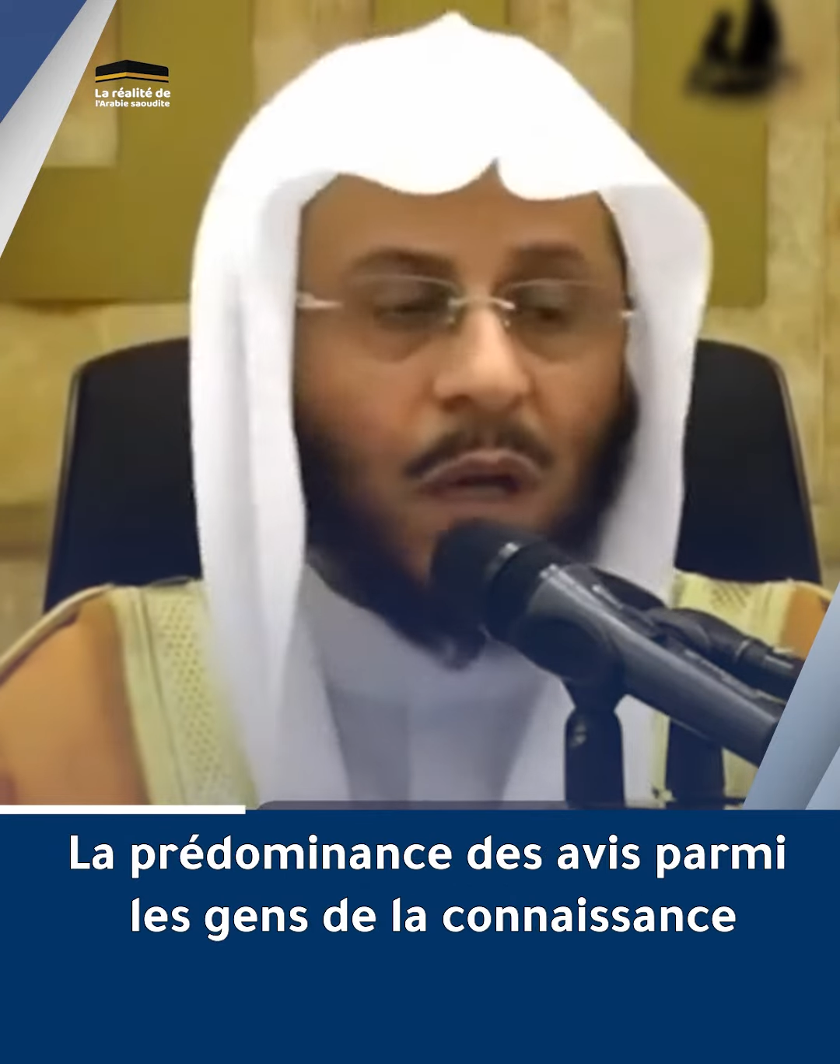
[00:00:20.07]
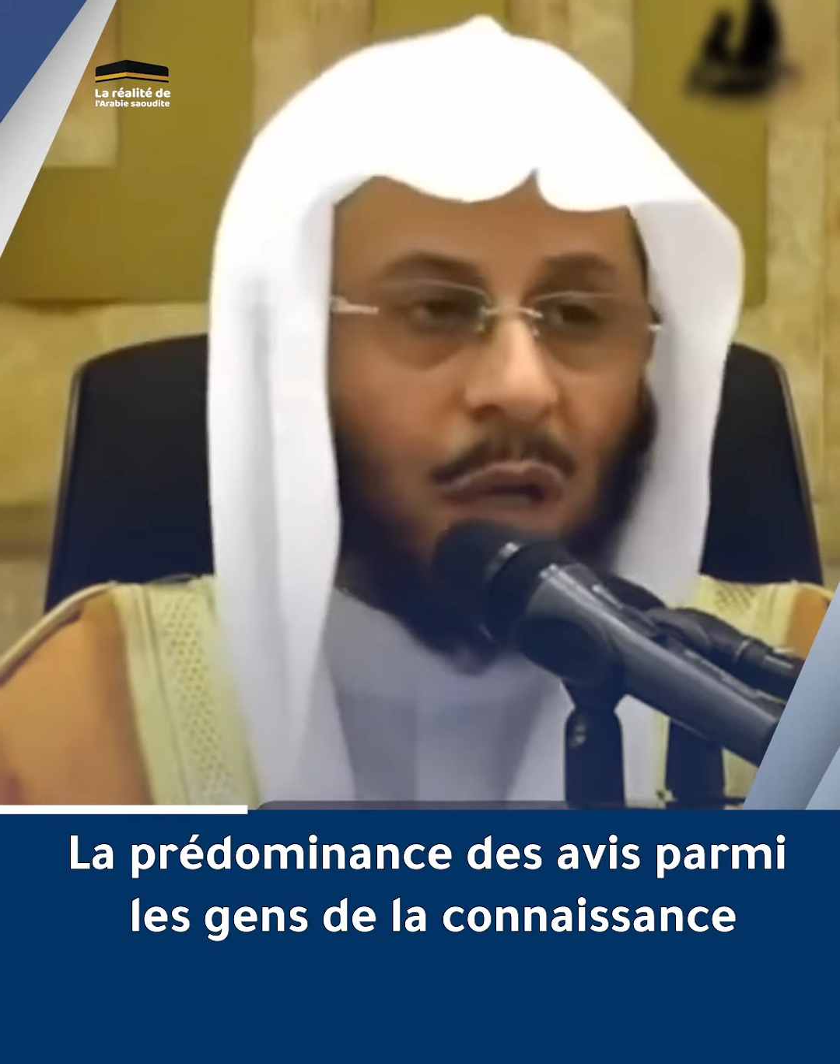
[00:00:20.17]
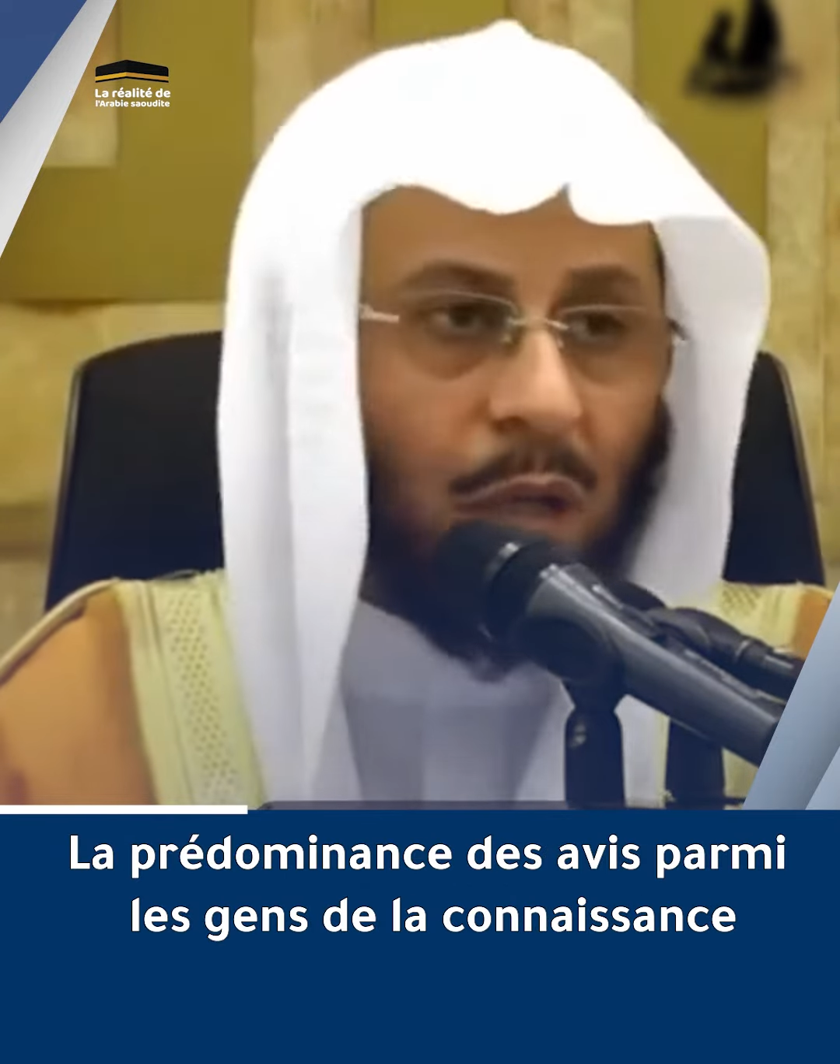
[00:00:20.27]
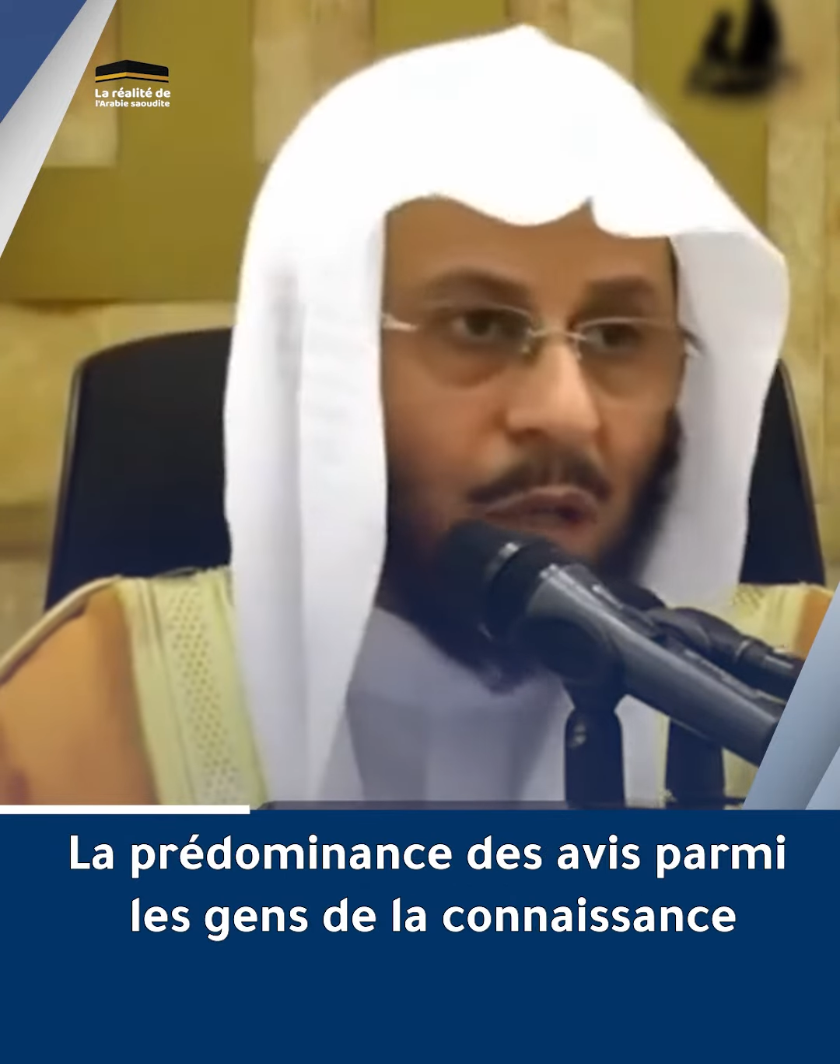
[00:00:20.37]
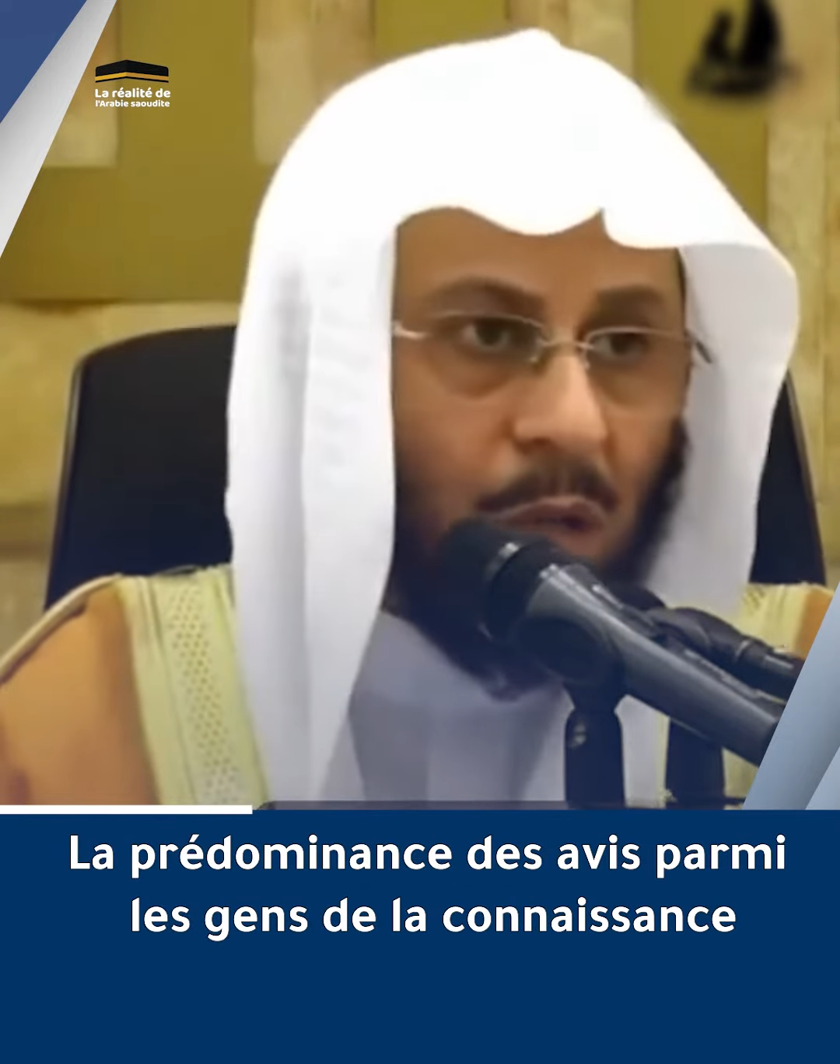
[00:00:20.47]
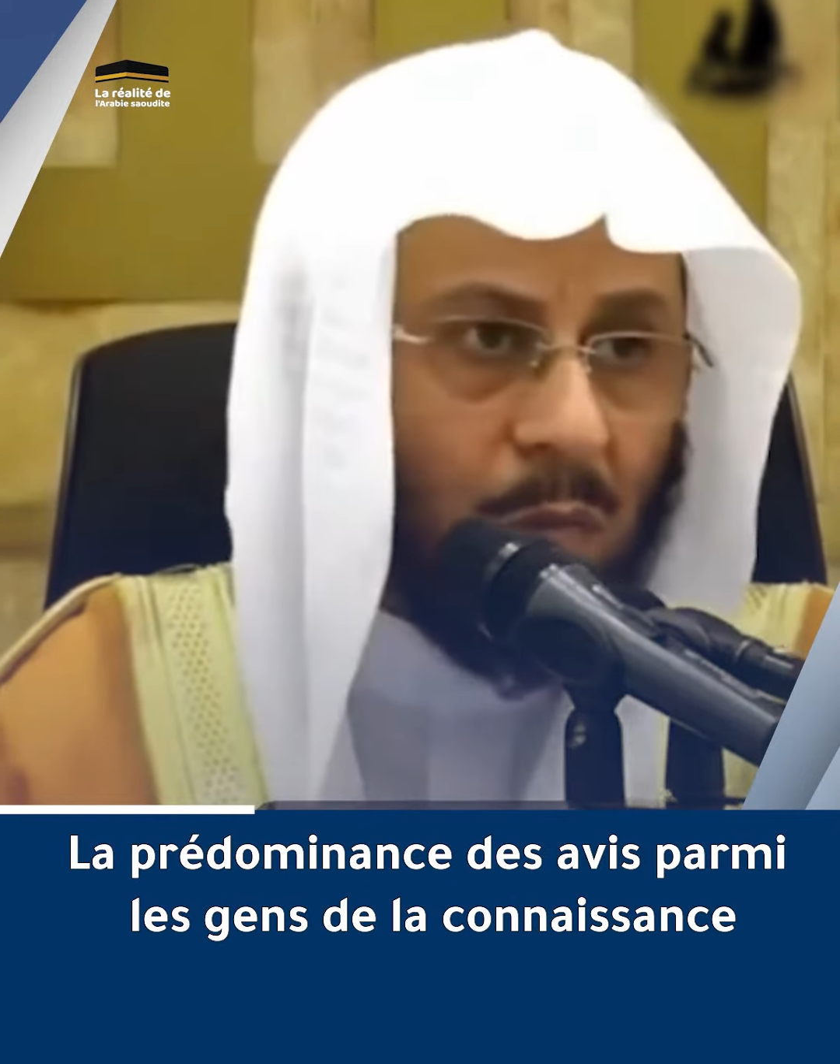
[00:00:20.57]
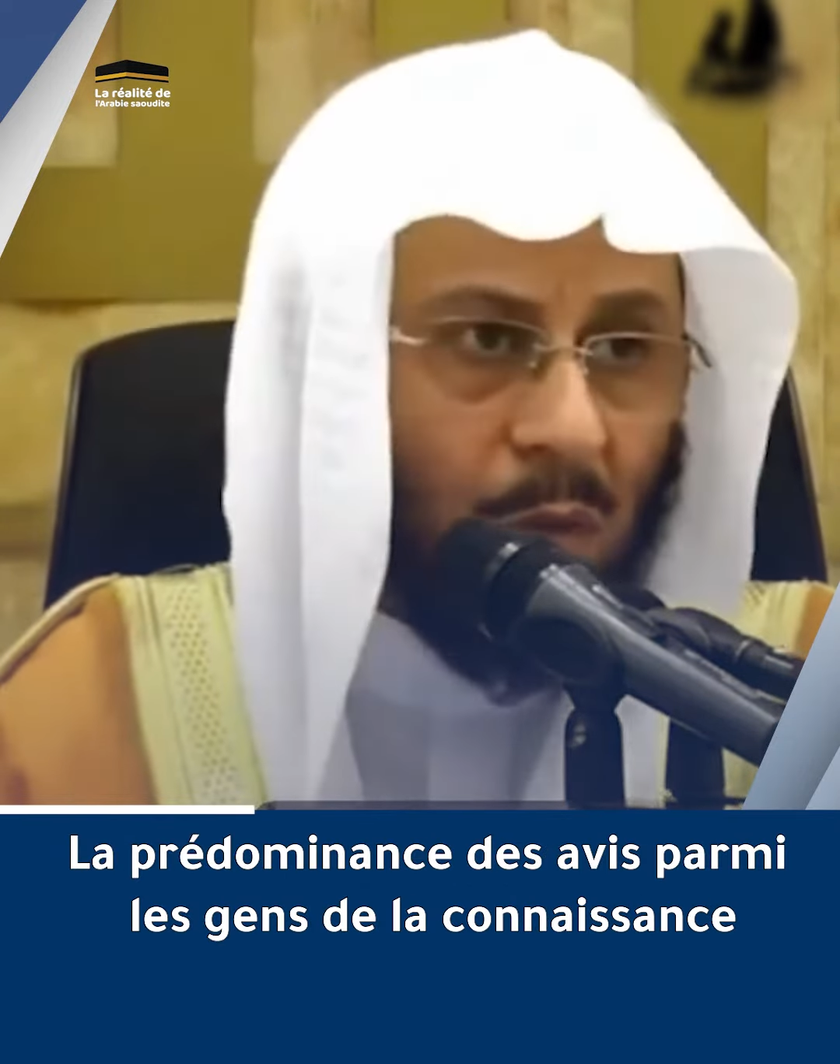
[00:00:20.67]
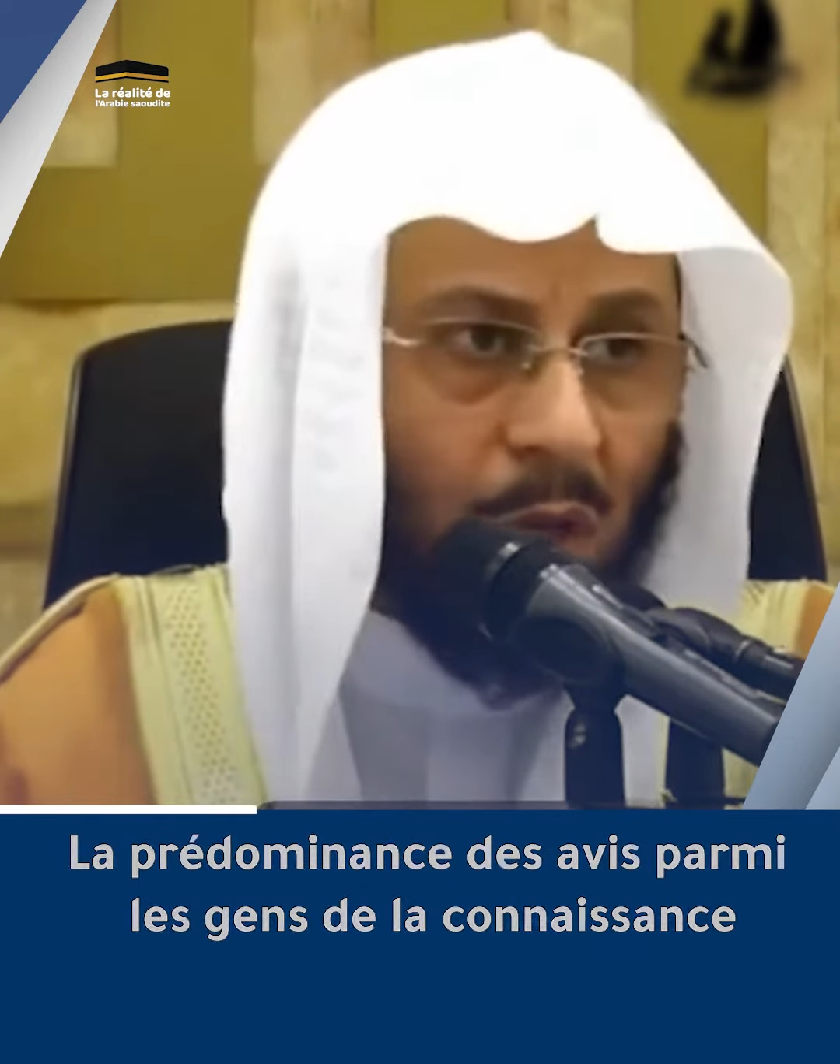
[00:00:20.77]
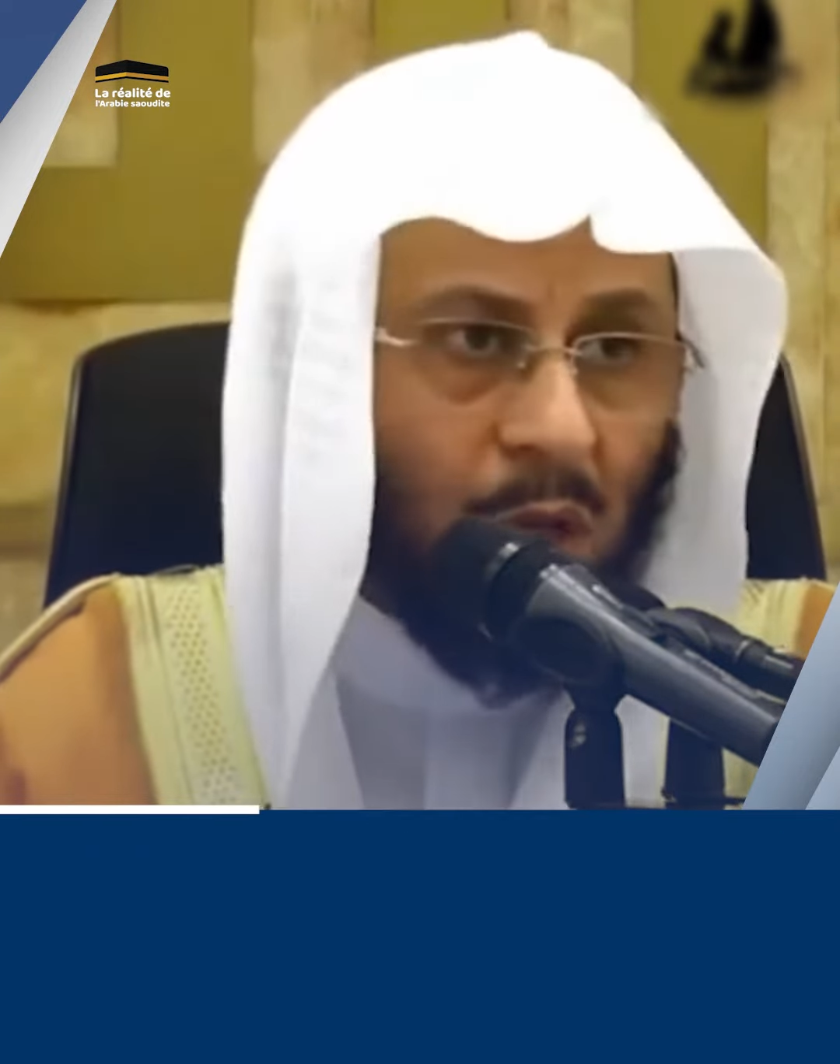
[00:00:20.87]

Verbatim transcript: أهل العلم